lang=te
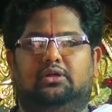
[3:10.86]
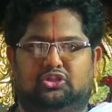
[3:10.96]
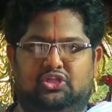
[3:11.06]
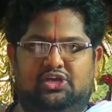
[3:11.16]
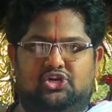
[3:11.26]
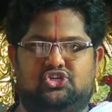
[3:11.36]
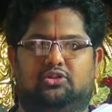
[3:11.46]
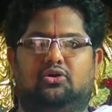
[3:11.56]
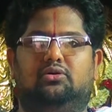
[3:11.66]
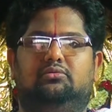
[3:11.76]

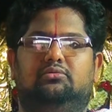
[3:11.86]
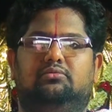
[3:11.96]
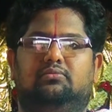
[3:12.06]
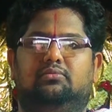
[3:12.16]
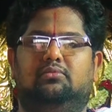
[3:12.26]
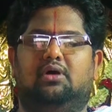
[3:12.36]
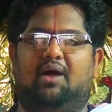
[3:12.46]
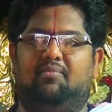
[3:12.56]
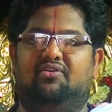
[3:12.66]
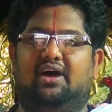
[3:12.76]
దీక్షతో
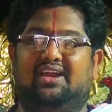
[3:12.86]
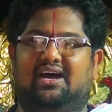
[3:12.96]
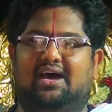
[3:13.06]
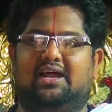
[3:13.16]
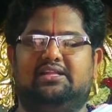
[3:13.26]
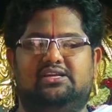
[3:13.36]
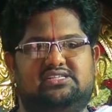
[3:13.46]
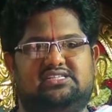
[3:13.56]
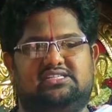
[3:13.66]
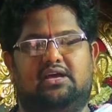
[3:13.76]
అమ్మవారిని ఆరాధన
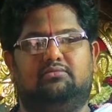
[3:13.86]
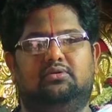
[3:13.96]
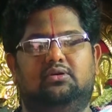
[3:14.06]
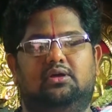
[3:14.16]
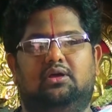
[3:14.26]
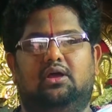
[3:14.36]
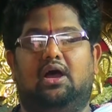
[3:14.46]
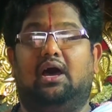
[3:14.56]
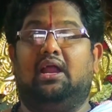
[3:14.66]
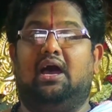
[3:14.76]
చేస్తారు
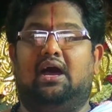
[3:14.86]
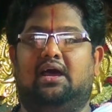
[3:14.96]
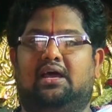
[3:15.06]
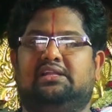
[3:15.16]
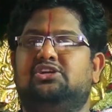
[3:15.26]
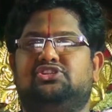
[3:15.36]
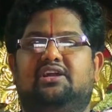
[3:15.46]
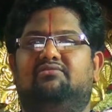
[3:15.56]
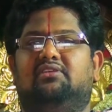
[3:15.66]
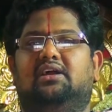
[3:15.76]
అలా ఆరాధన
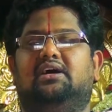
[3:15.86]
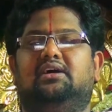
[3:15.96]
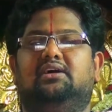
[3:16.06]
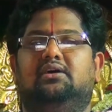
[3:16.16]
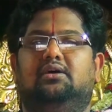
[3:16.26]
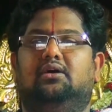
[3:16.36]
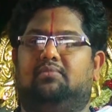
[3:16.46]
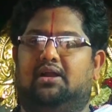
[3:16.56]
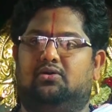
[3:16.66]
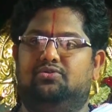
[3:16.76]
చేయడం వలన
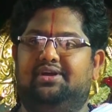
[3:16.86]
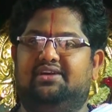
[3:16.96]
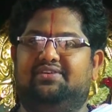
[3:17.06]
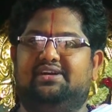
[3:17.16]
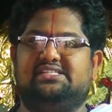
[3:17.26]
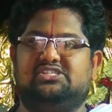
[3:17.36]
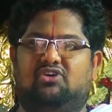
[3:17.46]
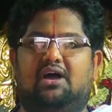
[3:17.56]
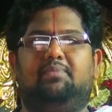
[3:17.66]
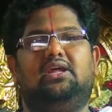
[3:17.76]
మనకు ఉండేటువంటి
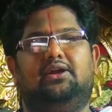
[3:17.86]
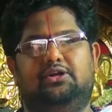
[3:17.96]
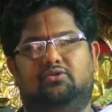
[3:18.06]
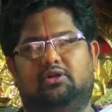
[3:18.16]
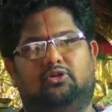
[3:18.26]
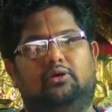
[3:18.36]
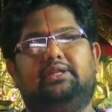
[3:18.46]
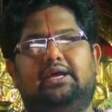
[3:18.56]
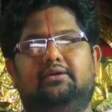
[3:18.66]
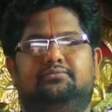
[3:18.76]
స్వాపదలన్నీ కూడా
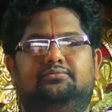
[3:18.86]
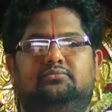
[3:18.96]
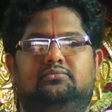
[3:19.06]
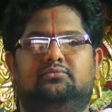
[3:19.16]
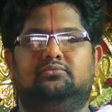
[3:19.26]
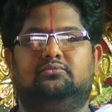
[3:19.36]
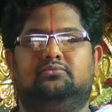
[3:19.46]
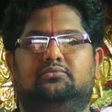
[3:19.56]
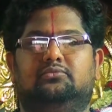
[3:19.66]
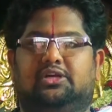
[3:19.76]
తొలగుతాయి
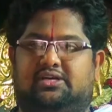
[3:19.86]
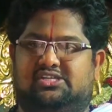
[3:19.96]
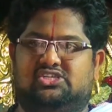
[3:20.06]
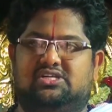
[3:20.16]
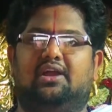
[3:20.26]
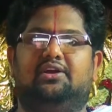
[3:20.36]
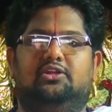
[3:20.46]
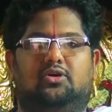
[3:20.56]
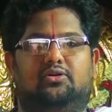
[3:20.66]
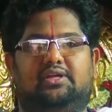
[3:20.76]
కష్టాలన్నీ
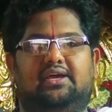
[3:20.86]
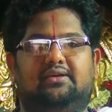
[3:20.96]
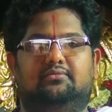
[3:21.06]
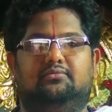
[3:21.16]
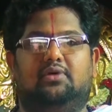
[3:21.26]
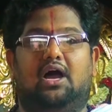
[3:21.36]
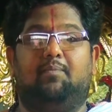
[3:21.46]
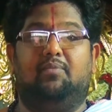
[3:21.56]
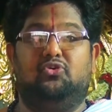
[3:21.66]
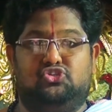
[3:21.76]
తొలగుతాయి
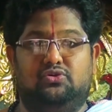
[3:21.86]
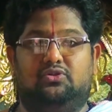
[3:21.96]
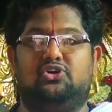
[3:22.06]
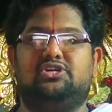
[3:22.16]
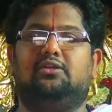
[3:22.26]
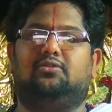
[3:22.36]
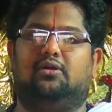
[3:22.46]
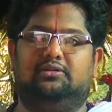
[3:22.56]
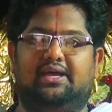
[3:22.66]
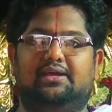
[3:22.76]
అపమృత్యు దోషాలు
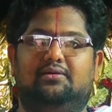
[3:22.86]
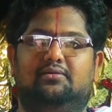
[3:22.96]
తొలగుతాయి